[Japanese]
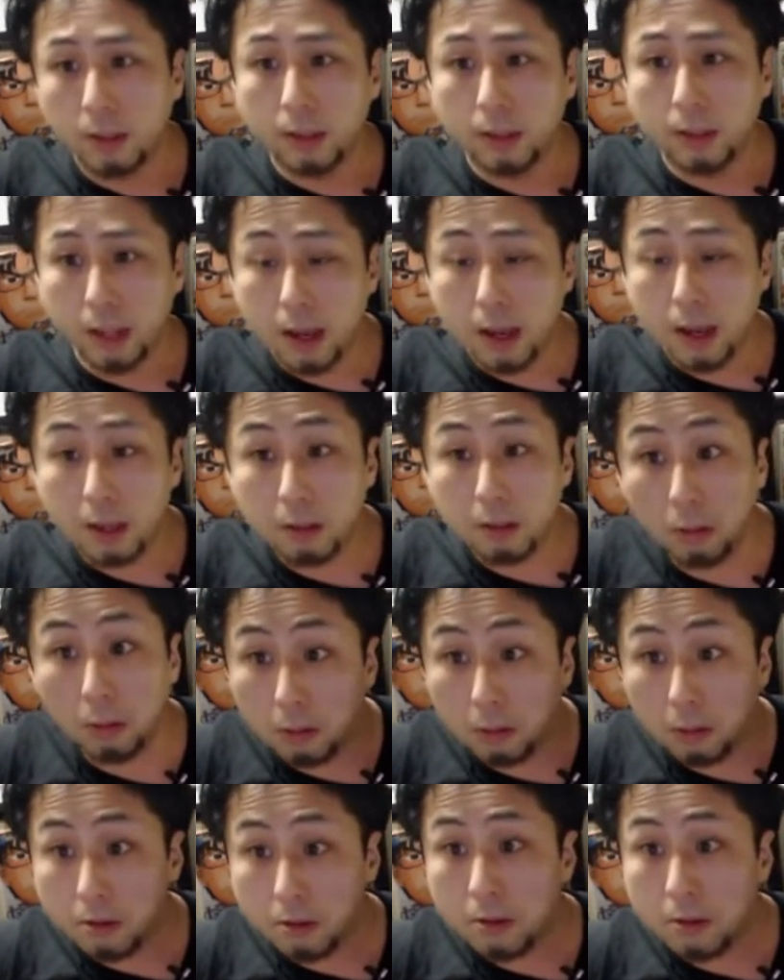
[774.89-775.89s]
ね、
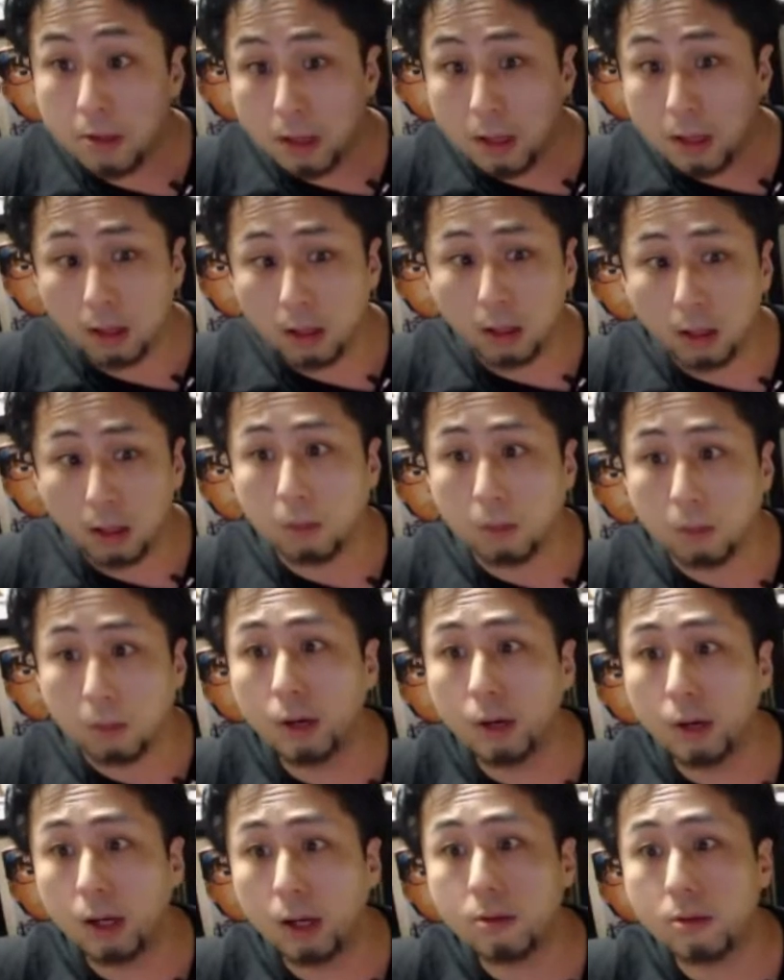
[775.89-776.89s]
ヘッドホンつけてんだったら
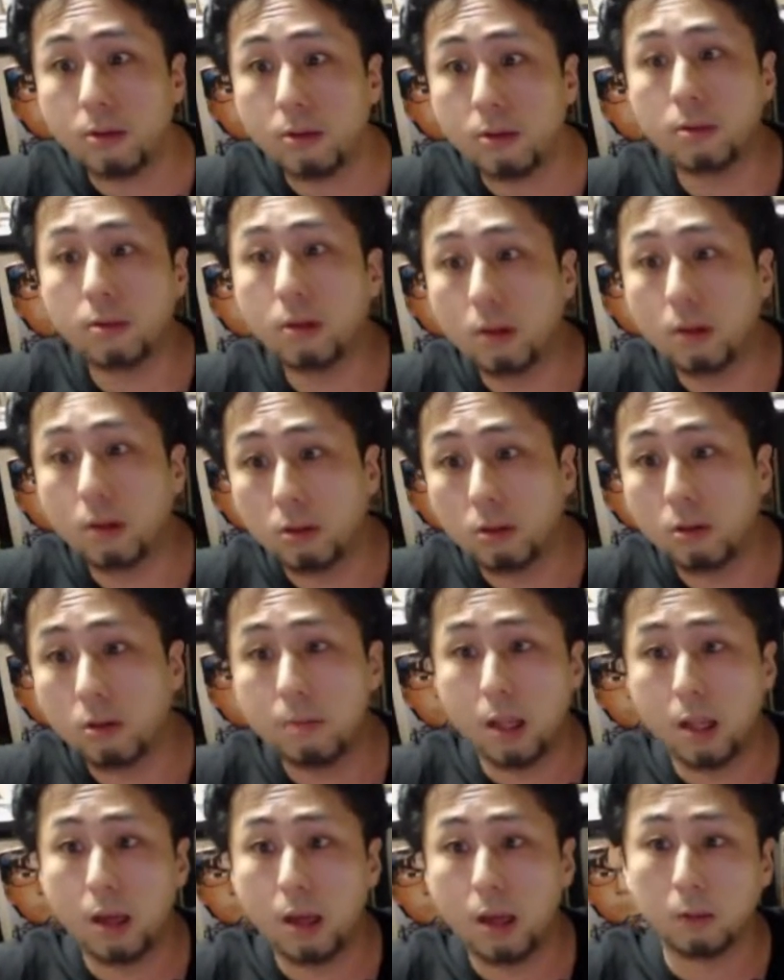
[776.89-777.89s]
プラグささねえと意
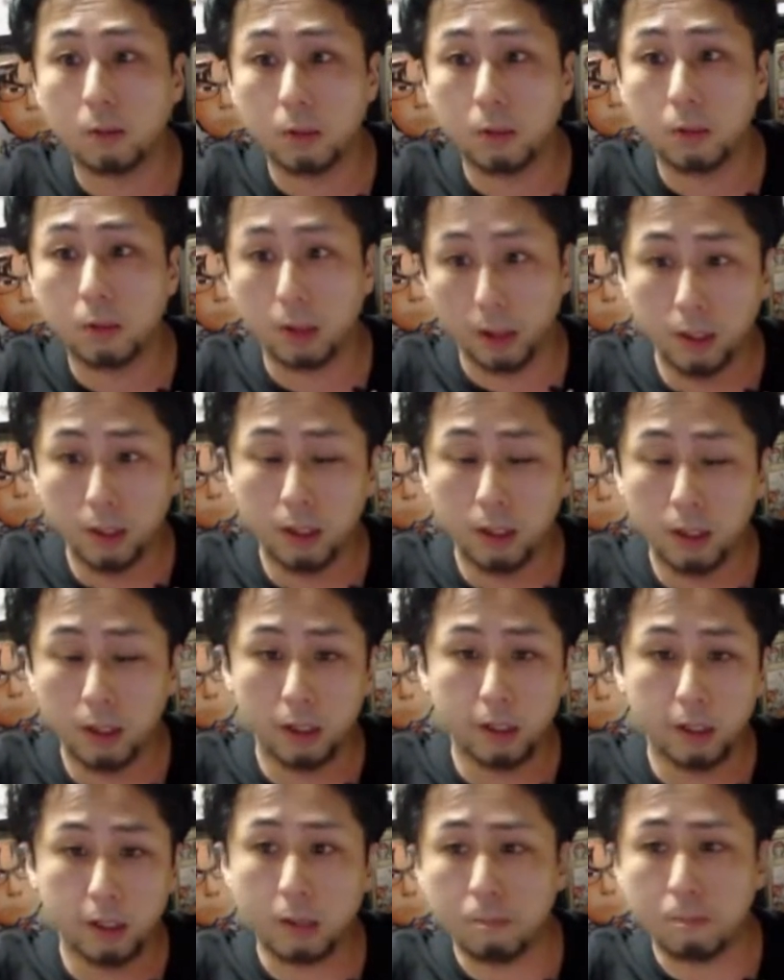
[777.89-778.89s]
味ねえよって。
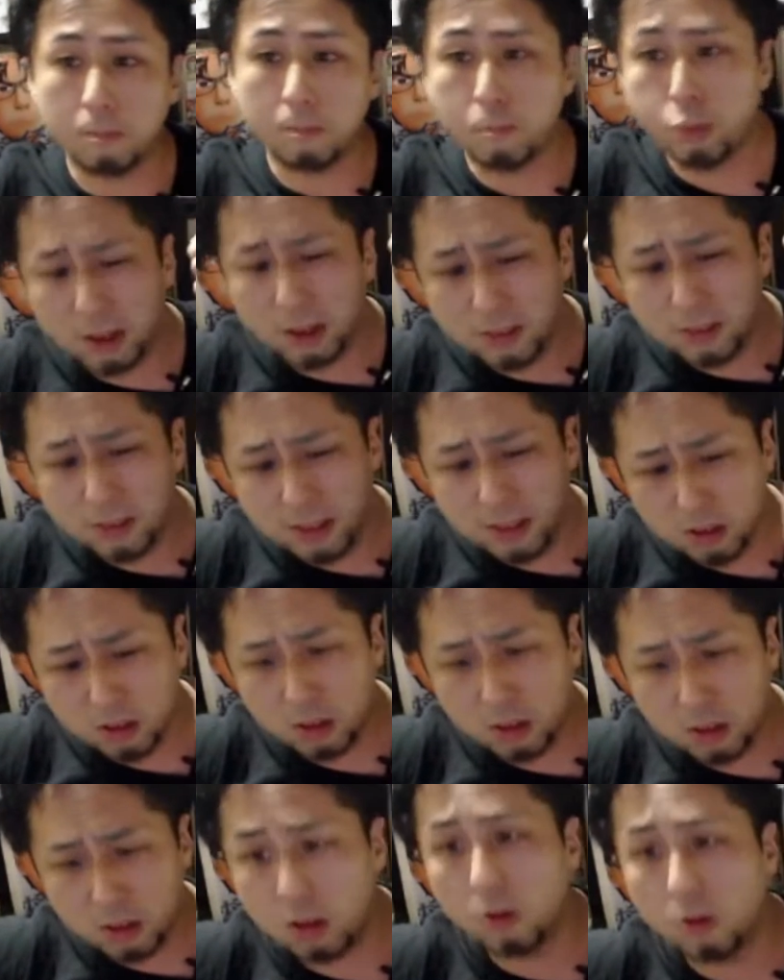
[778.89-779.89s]
じゃあ、プラグさ
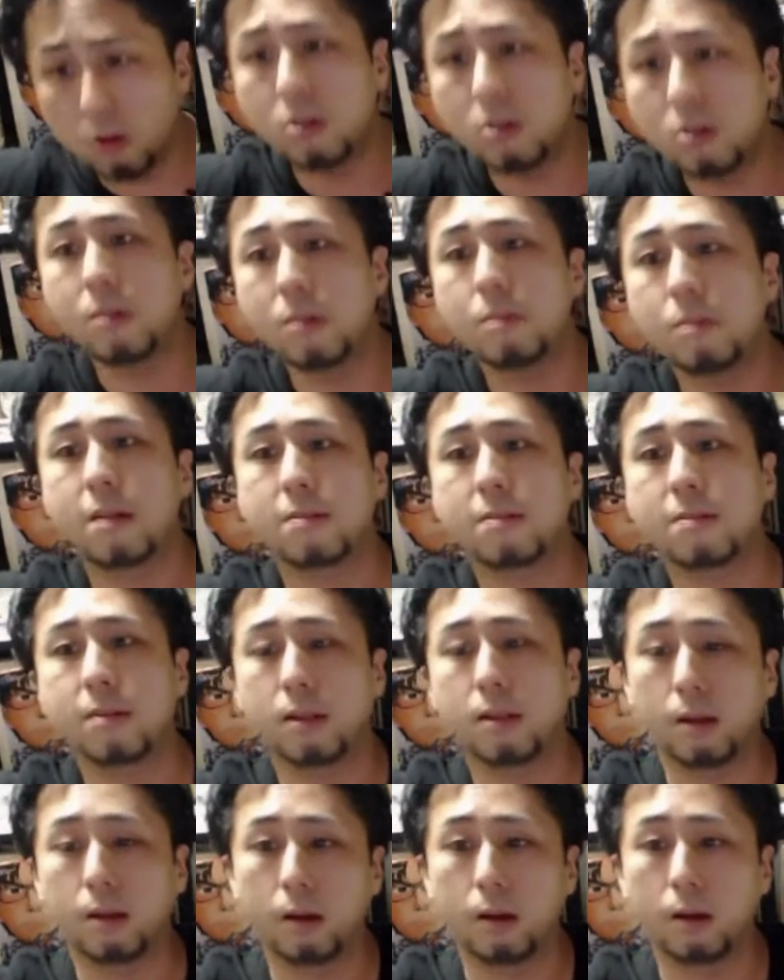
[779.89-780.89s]
すってどういう意味ですかって。